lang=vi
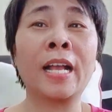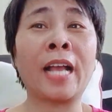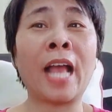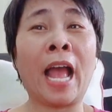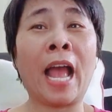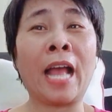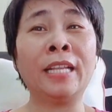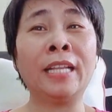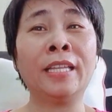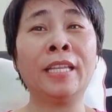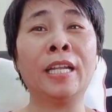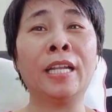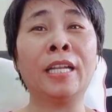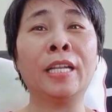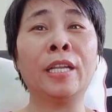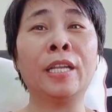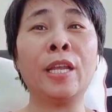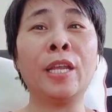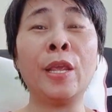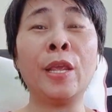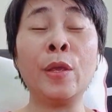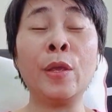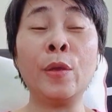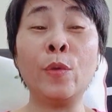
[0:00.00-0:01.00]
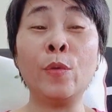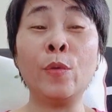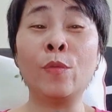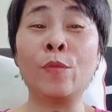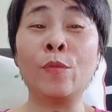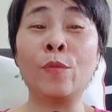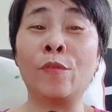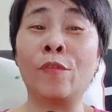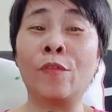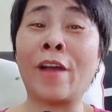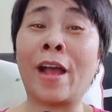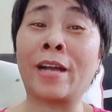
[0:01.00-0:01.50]
cả tình
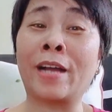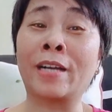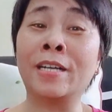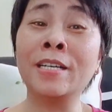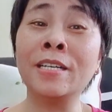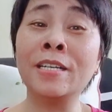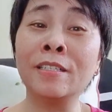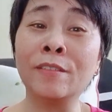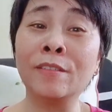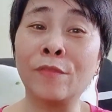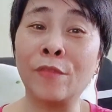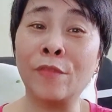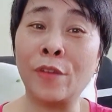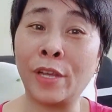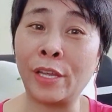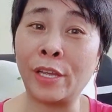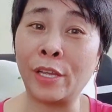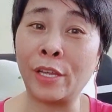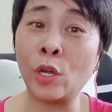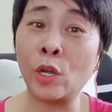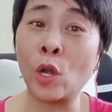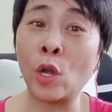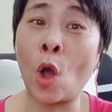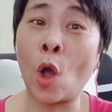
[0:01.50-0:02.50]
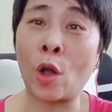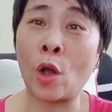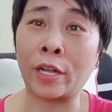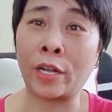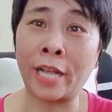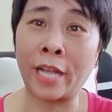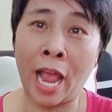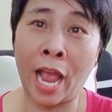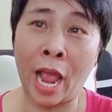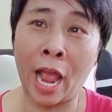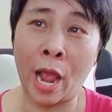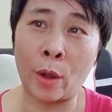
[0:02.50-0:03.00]
yêu và hương vị ngọt
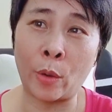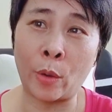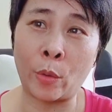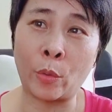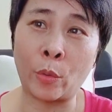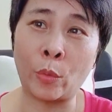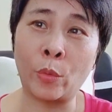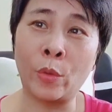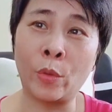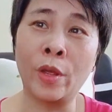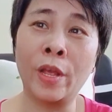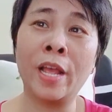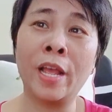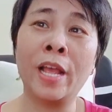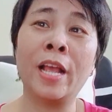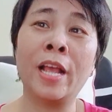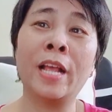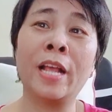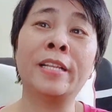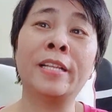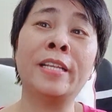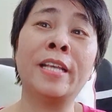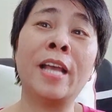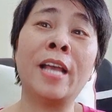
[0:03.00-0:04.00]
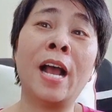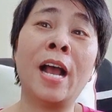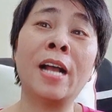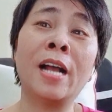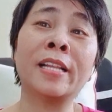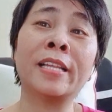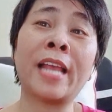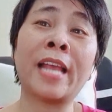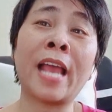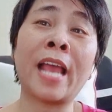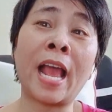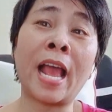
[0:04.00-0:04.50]
ngào nhớ
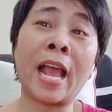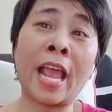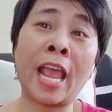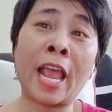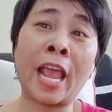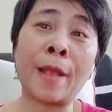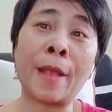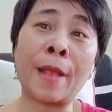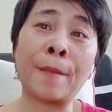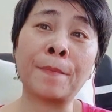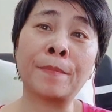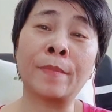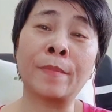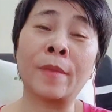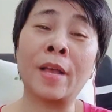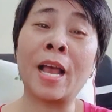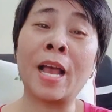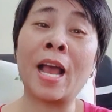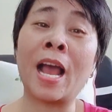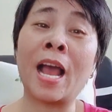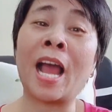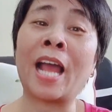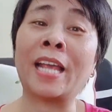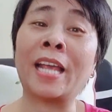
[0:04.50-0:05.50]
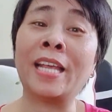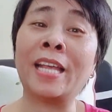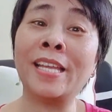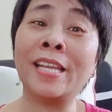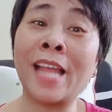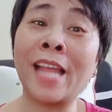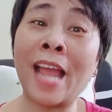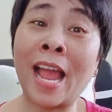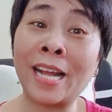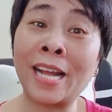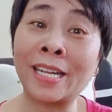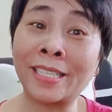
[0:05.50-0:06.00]
nha em
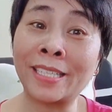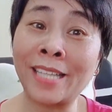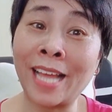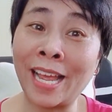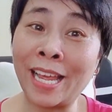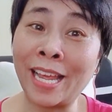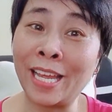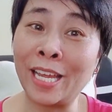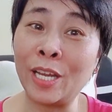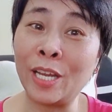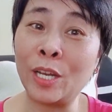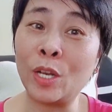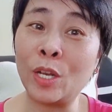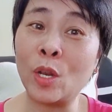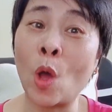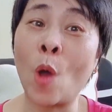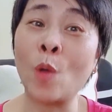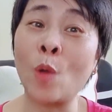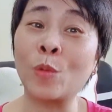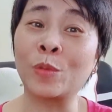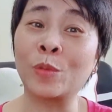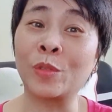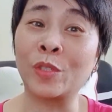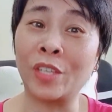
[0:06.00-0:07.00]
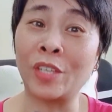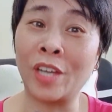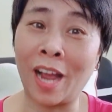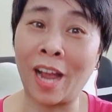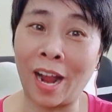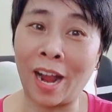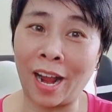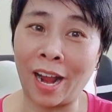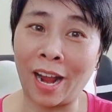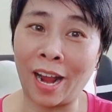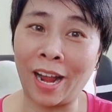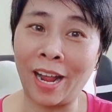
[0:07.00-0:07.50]
hãy giang tay đón
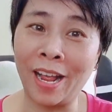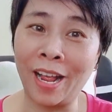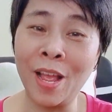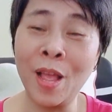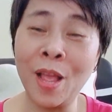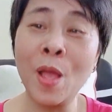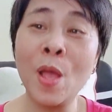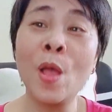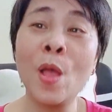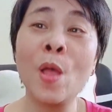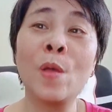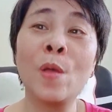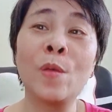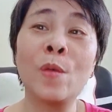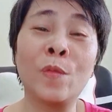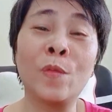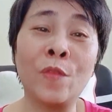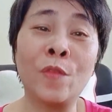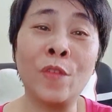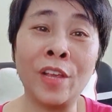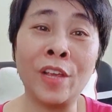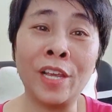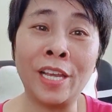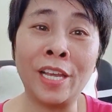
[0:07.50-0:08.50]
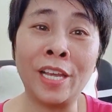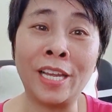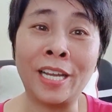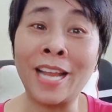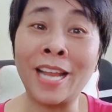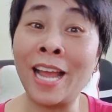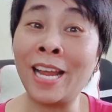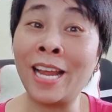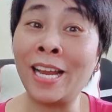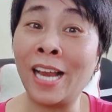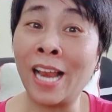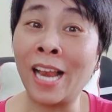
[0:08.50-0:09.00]
nhận vì
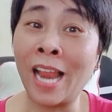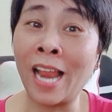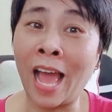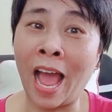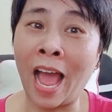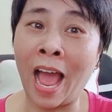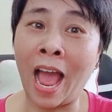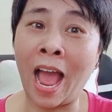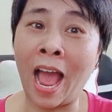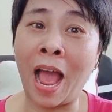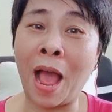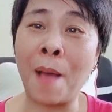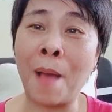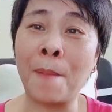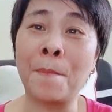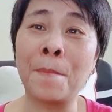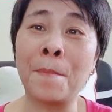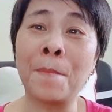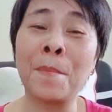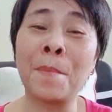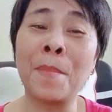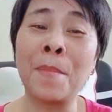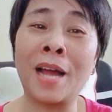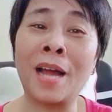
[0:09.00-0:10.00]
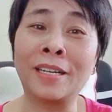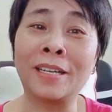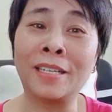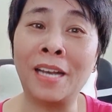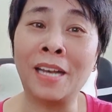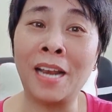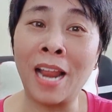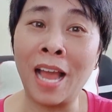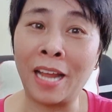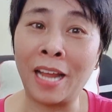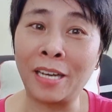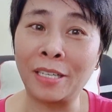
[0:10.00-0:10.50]
đây là
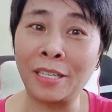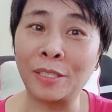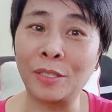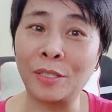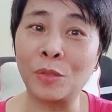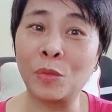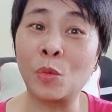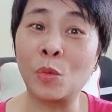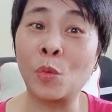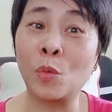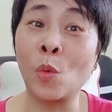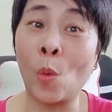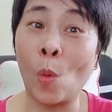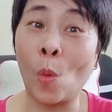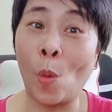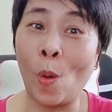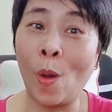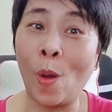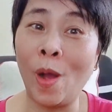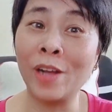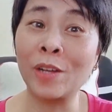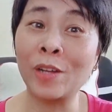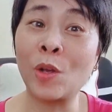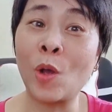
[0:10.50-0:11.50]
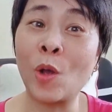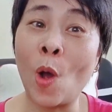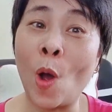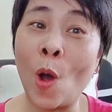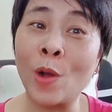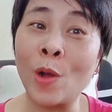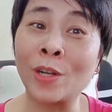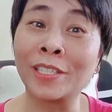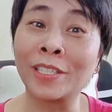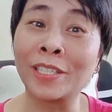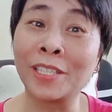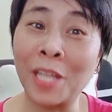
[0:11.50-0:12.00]
mệnh lệnh của
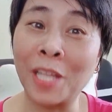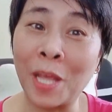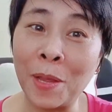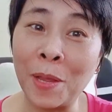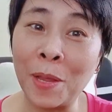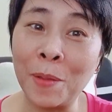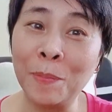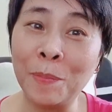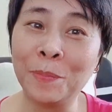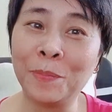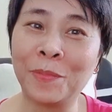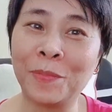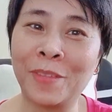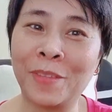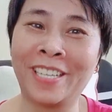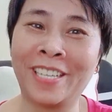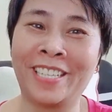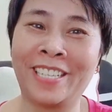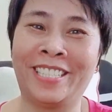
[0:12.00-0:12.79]
con tim